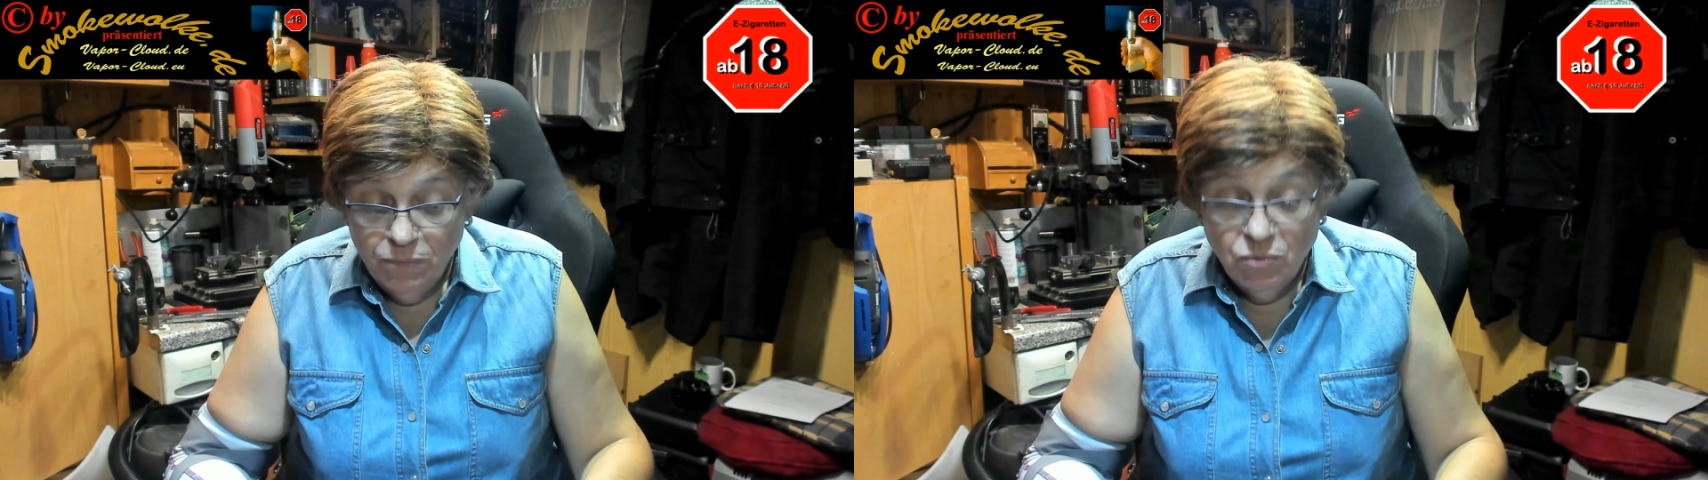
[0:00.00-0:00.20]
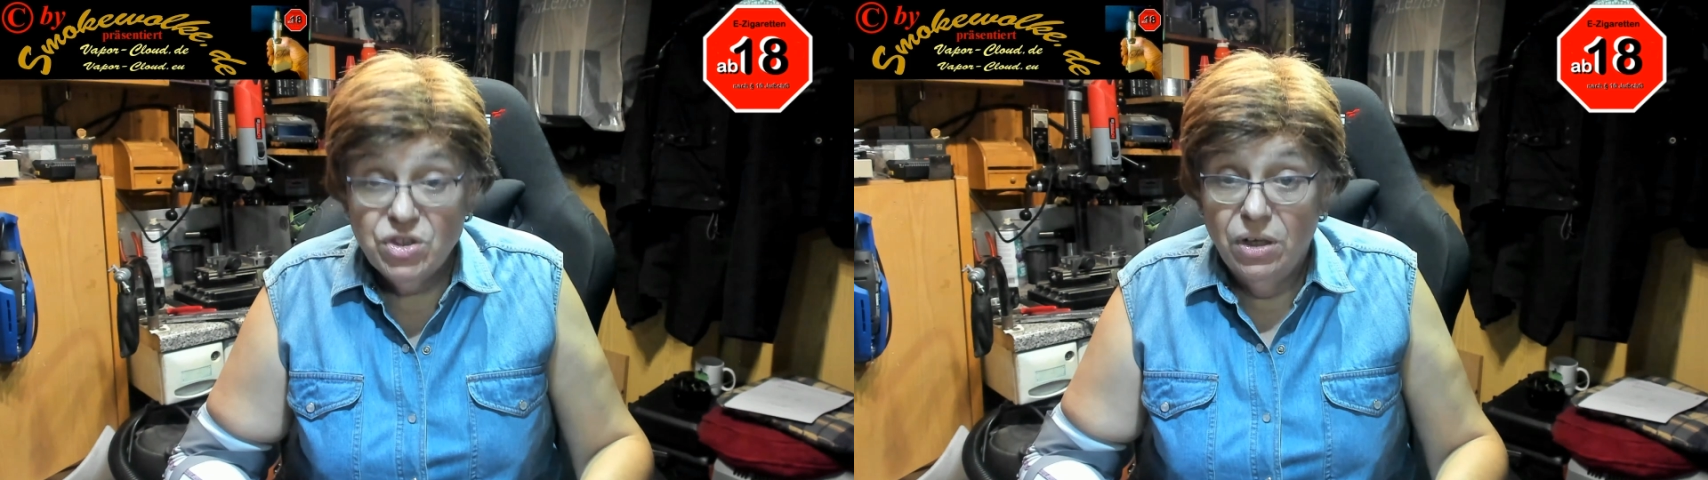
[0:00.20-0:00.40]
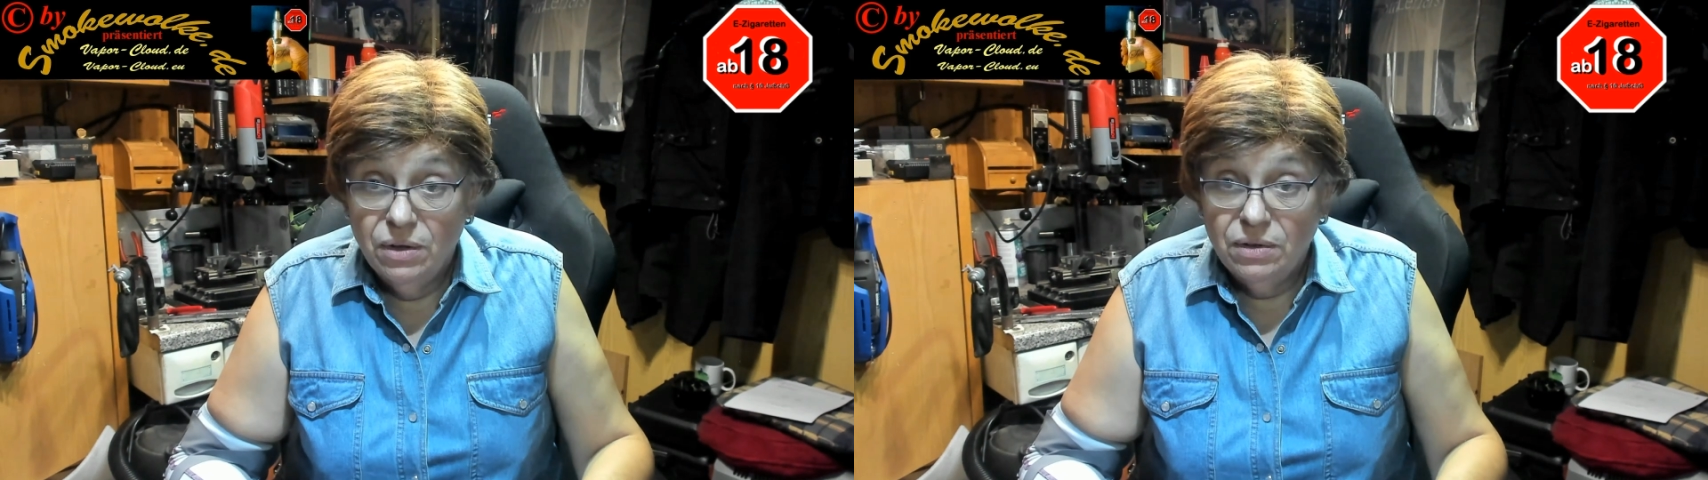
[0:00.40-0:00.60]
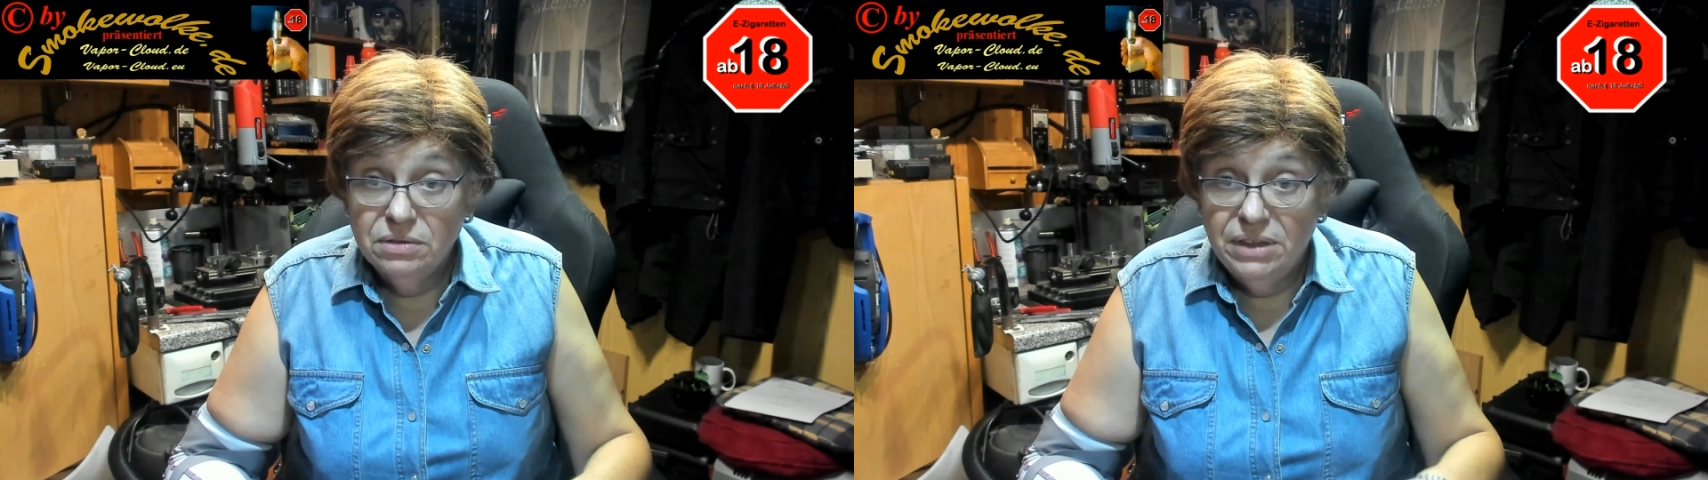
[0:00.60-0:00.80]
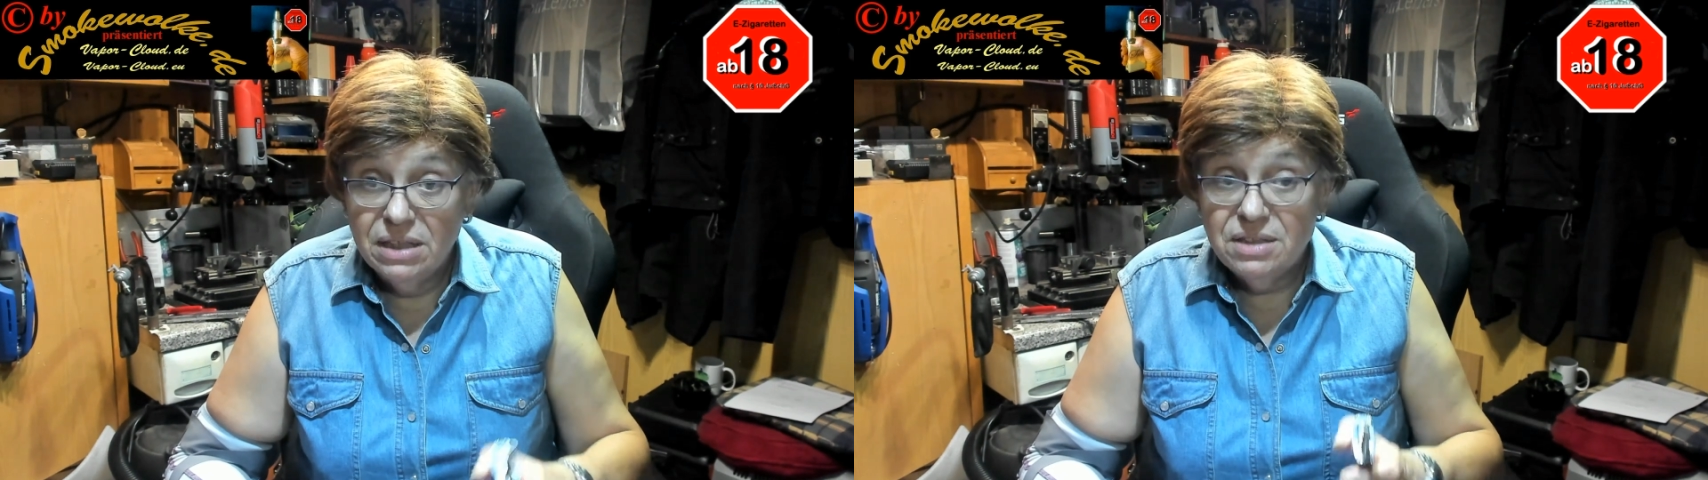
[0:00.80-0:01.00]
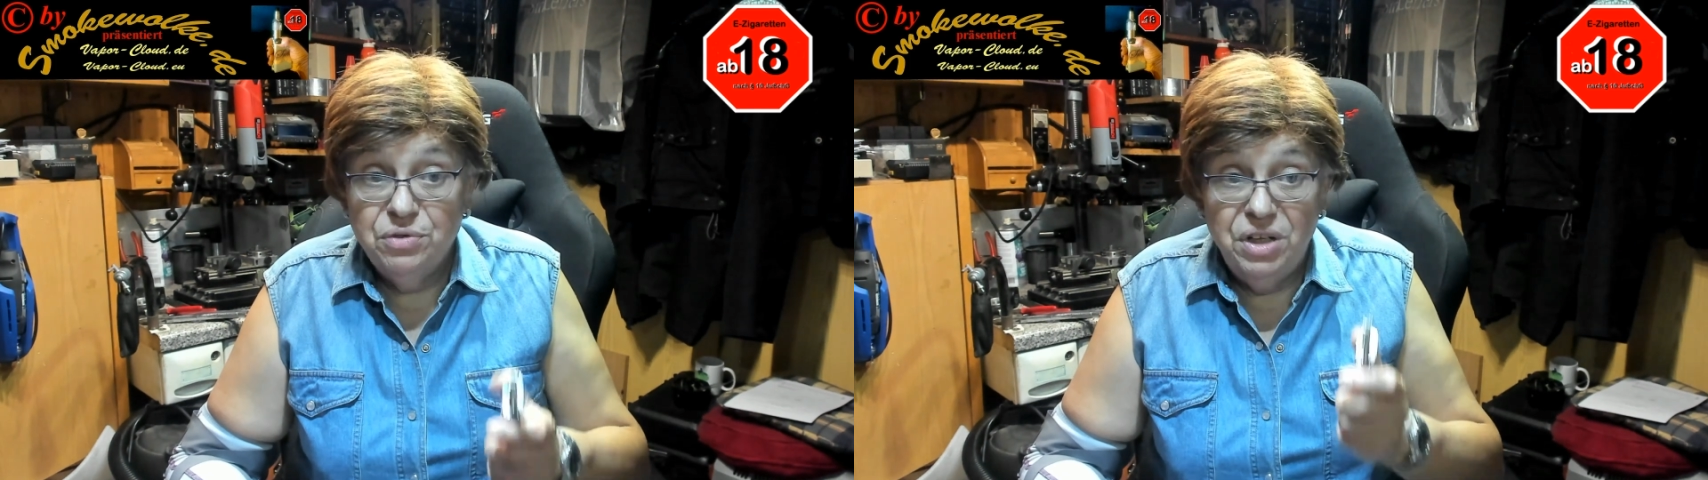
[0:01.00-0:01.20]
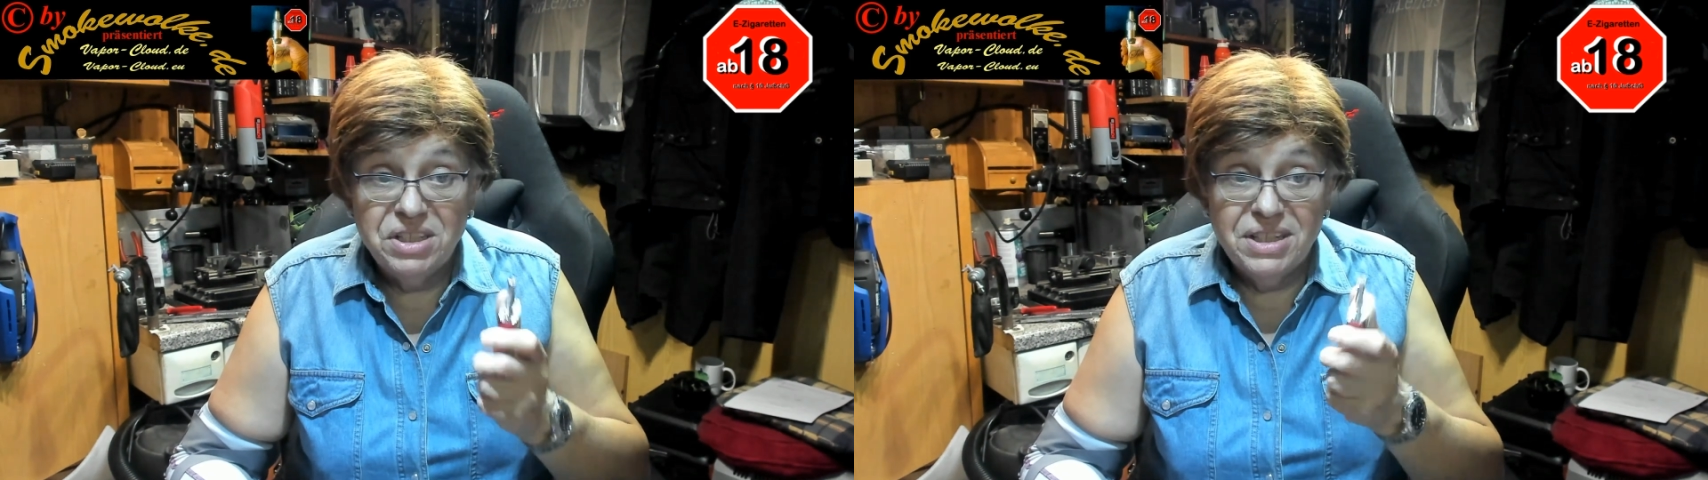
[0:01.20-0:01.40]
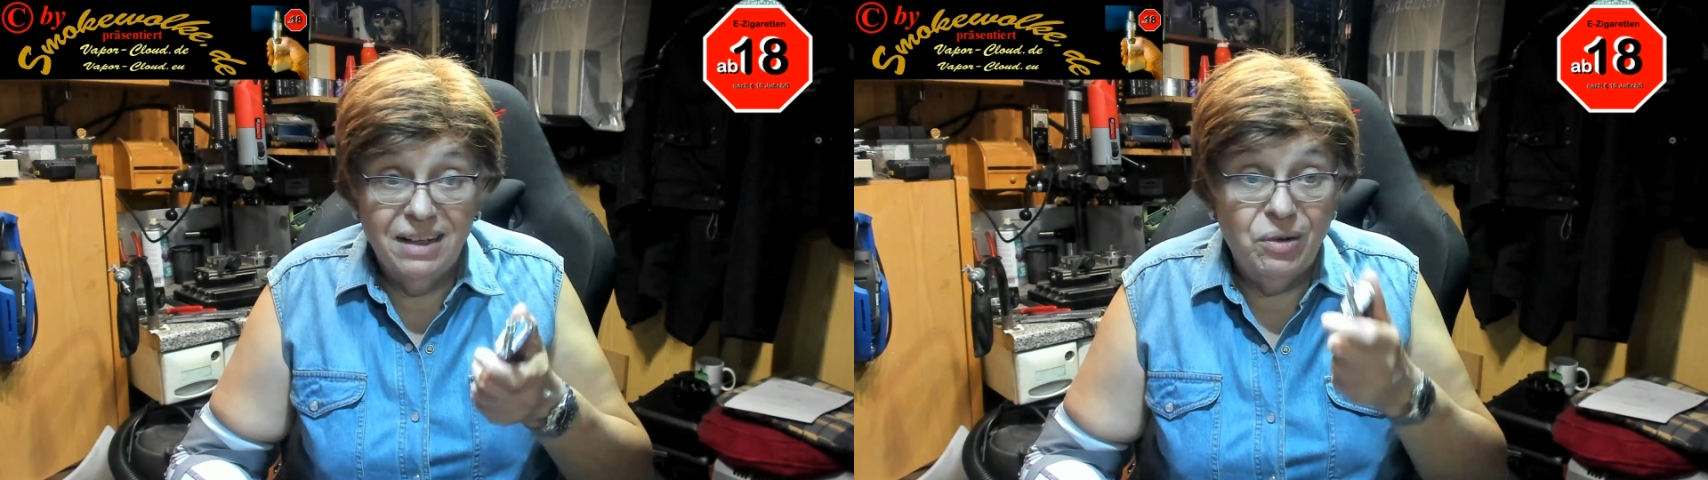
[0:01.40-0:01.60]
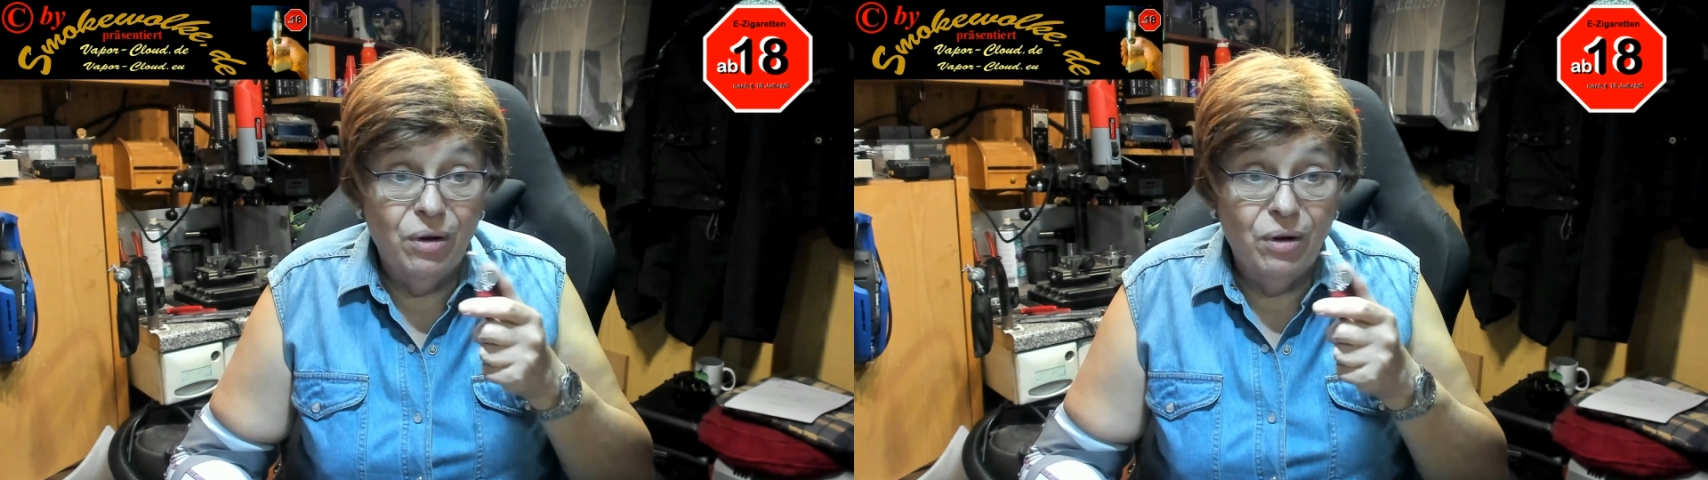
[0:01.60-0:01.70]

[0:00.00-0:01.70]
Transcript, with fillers: So, und jetzt würde ich sagen,